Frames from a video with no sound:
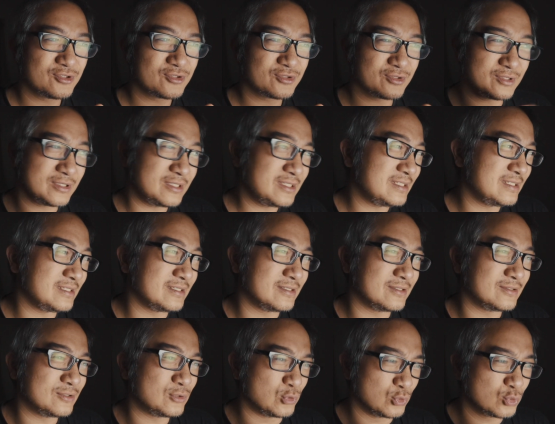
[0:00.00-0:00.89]
所
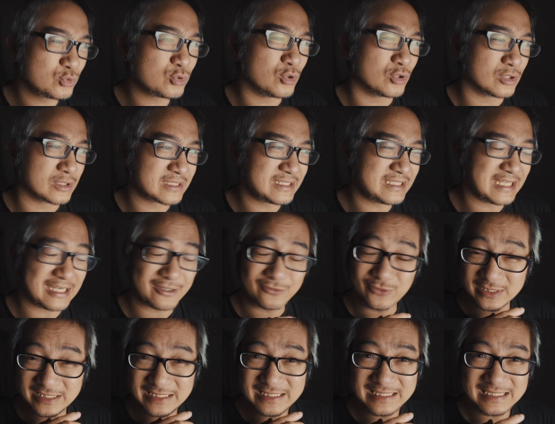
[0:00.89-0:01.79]
以，如果讲
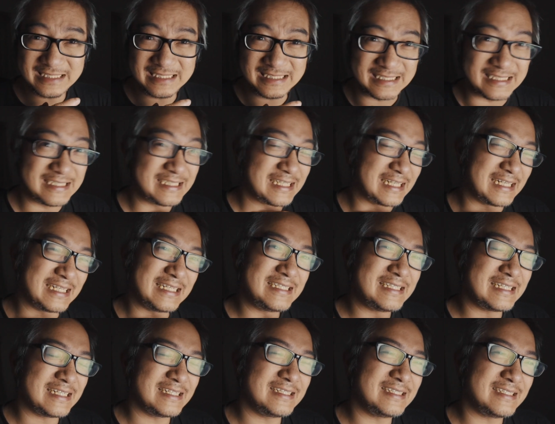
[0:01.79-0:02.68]
我以以前的一
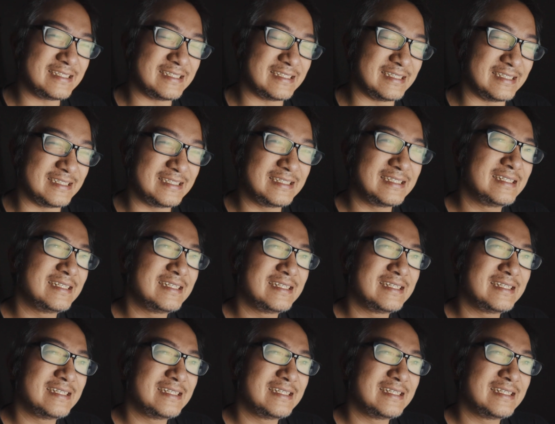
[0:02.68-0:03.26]
千集